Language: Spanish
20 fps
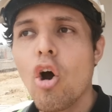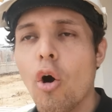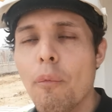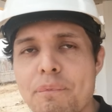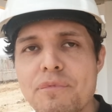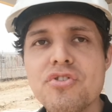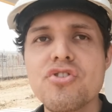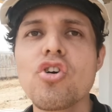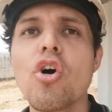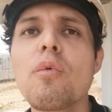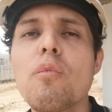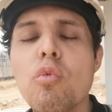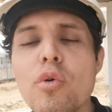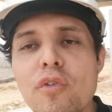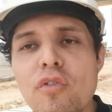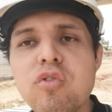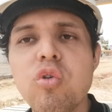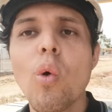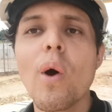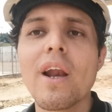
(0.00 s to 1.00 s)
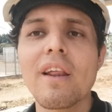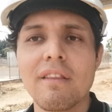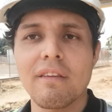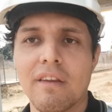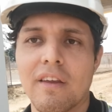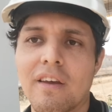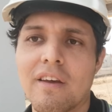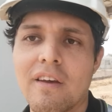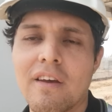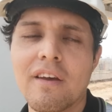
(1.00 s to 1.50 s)
opción muy
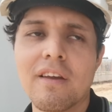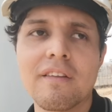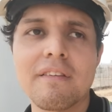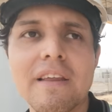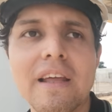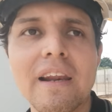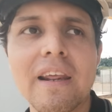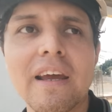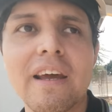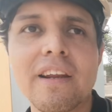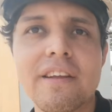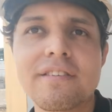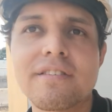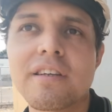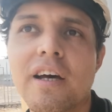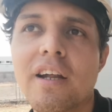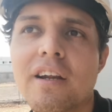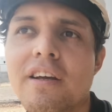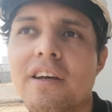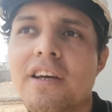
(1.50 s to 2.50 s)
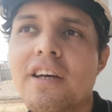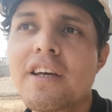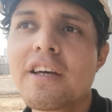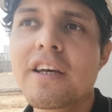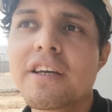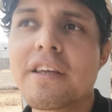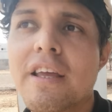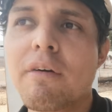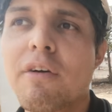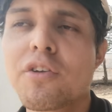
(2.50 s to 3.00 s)
fuerte de regresar
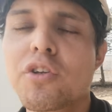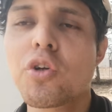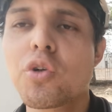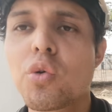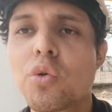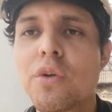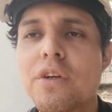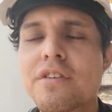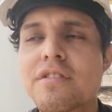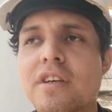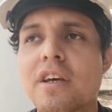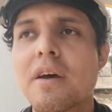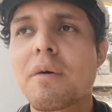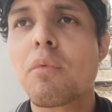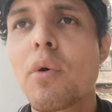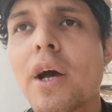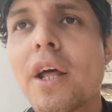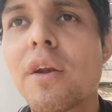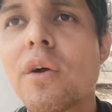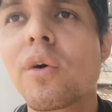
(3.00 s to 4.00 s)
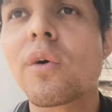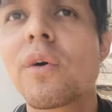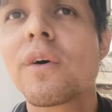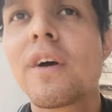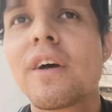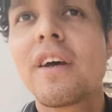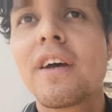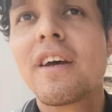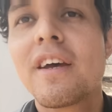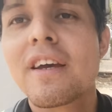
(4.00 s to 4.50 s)
y es cuando tú dices, bueno,
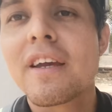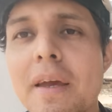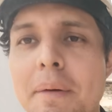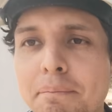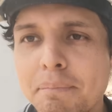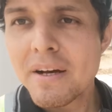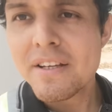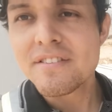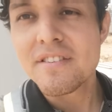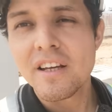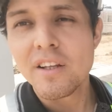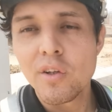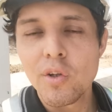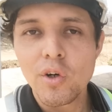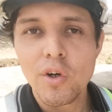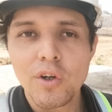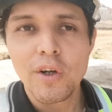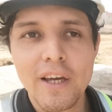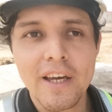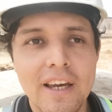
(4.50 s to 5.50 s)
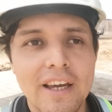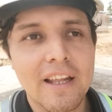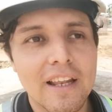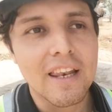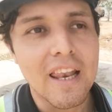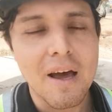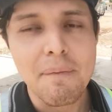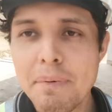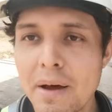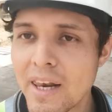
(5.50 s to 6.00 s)
¿Qué pasa? No,
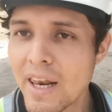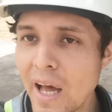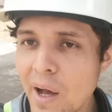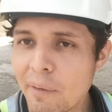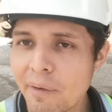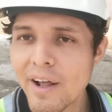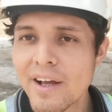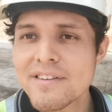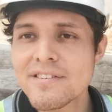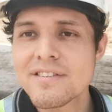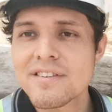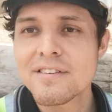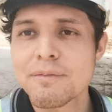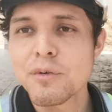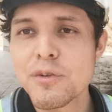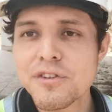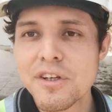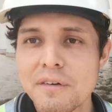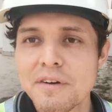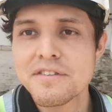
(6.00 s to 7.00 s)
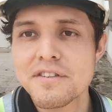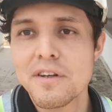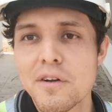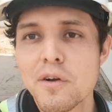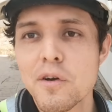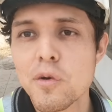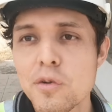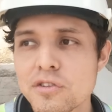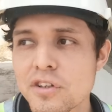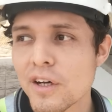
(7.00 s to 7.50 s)
eh, las palabras, muchas veces
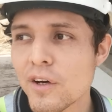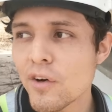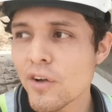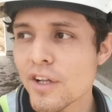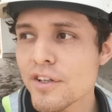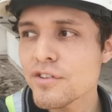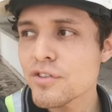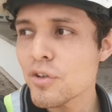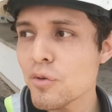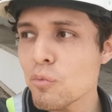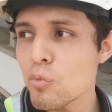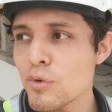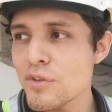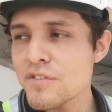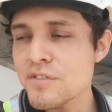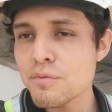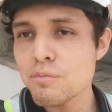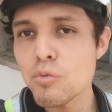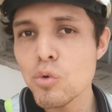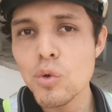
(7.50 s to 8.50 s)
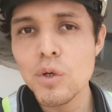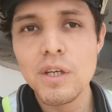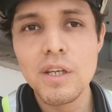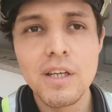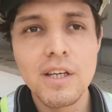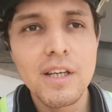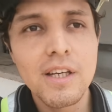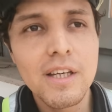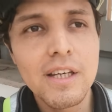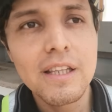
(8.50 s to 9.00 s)
los luchadores son muy,
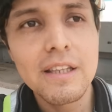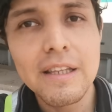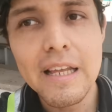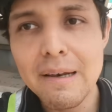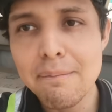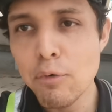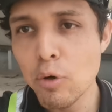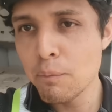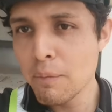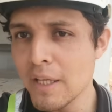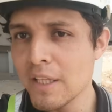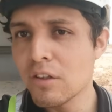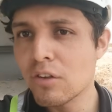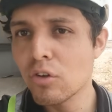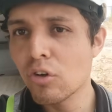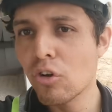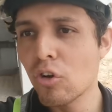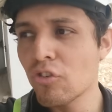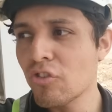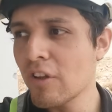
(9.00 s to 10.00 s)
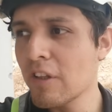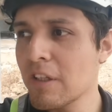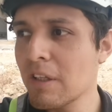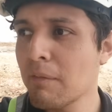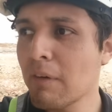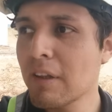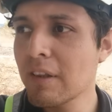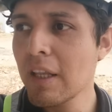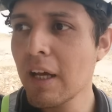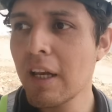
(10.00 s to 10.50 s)
muy del momento, no
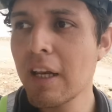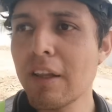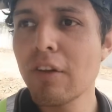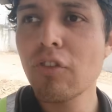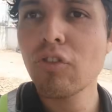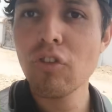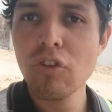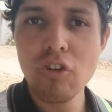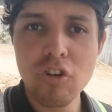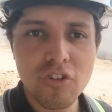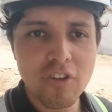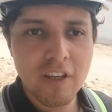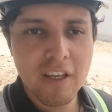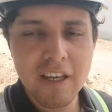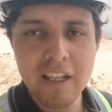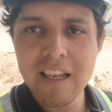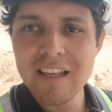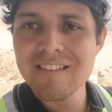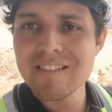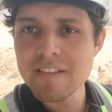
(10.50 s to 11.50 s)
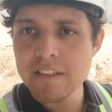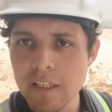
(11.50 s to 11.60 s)
sentimentales, no son cosas que las